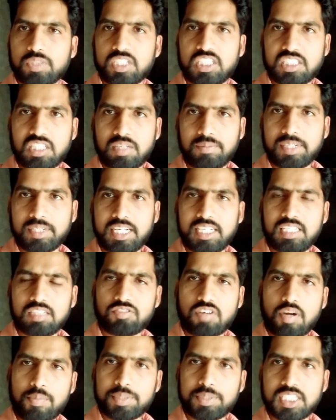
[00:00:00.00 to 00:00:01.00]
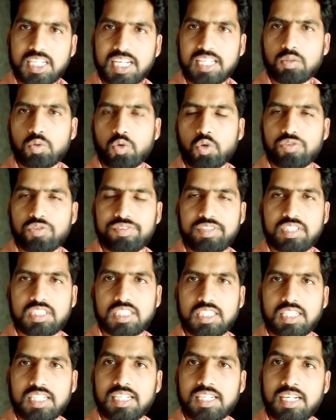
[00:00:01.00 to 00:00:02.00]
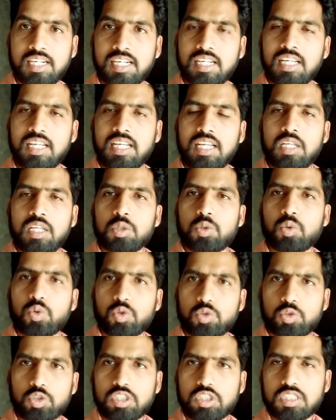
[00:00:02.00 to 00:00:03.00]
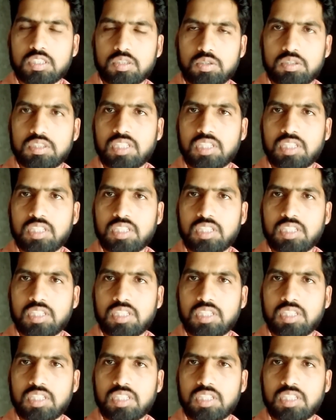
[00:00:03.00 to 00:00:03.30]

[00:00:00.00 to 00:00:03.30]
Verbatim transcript: किचन में गए जब वापस आए तो उन्होंने फिर से देखा तो उन्होंने सोचा